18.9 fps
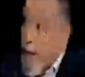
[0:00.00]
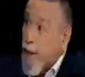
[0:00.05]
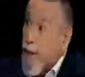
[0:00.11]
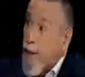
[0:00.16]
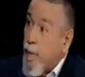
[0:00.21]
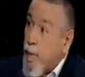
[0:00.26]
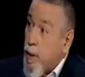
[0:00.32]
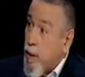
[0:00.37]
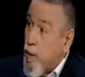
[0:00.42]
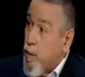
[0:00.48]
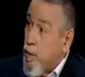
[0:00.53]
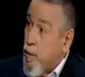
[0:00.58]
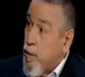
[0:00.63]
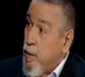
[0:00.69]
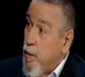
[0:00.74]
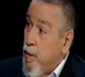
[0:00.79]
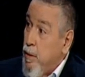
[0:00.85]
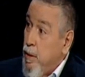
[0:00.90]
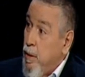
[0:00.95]
y cantábrico.
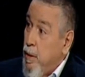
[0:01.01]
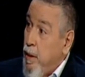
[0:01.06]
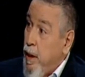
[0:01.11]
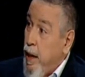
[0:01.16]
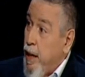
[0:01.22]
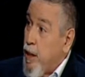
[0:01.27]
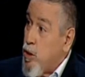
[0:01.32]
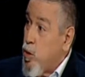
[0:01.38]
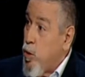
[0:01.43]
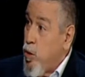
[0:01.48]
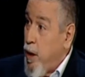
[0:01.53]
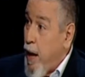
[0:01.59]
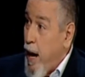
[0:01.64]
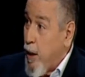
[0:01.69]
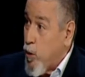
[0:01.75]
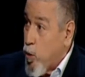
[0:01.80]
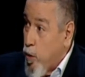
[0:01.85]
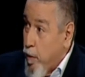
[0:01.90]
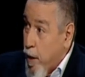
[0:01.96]
Eso
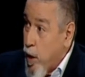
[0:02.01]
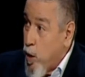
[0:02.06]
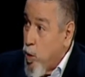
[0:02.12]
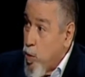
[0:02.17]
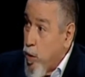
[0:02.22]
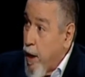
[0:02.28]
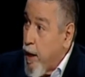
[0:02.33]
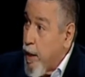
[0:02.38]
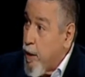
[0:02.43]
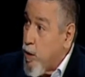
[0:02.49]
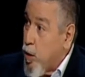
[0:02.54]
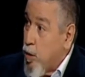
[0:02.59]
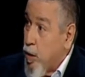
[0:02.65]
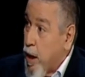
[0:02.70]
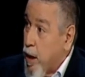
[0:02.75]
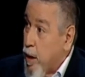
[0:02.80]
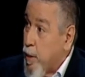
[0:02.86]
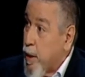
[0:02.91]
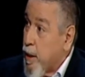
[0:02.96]
a Tobar nunca le entró
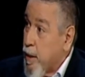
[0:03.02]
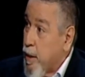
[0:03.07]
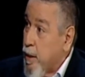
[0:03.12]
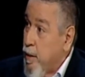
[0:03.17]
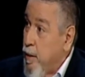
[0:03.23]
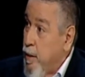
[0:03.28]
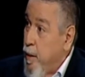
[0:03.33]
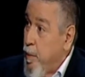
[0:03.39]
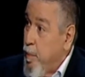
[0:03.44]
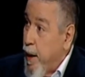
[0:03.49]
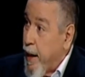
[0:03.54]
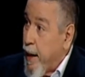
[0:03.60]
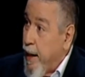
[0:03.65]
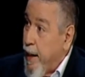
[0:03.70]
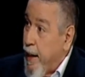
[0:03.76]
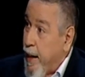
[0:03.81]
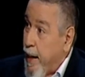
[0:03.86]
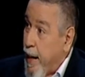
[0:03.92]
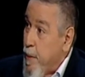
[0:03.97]
en la cabeza.
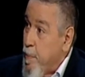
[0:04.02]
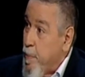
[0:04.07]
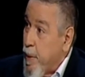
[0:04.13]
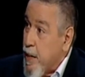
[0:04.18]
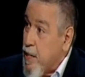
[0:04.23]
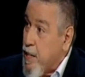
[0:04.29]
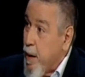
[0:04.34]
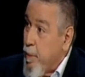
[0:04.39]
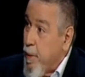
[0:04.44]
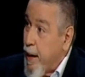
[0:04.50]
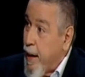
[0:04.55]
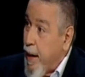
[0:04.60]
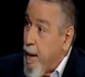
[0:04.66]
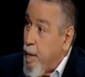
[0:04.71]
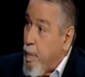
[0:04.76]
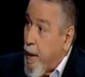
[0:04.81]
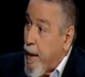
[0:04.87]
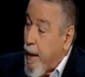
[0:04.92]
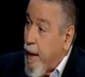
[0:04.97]
Para él era impensable que
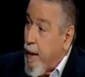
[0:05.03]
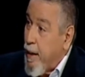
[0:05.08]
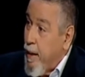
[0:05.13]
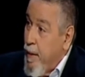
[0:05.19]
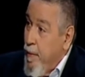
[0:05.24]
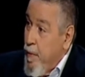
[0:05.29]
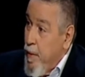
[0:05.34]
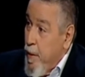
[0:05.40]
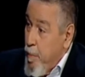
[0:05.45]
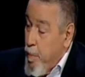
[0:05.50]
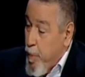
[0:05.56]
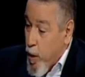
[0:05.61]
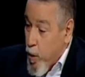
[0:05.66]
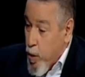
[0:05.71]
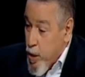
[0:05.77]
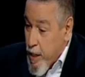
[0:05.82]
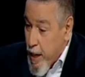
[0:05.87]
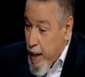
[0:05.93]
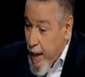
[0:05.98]
el... Que
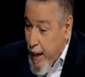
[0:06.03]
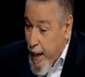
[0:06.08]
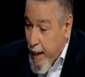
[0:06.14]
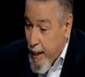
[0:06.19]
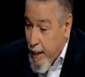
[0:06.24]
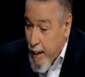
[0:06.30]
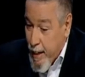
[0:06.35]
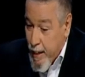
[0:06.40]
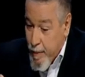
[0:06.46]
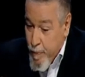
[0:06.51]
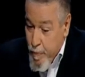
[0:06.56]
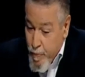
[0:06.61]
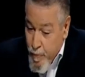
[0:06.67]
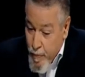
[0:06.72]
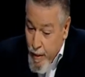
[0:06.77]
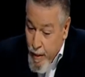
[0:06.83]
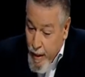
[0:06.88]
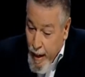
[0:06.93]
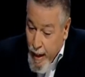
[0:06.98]
pero es que el...
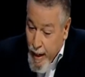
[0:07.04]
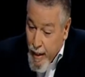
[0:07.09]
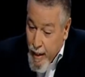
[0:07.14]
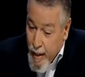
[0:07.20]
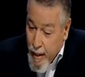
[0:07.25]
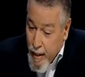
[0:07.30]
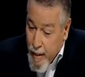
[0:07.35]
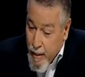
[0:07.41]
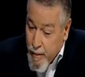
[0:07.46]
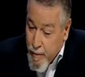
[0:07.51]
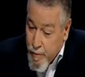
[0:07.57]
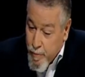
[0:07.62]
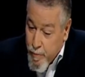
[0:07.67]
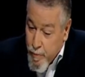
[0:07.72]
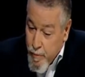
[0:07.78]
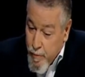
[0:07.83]
el...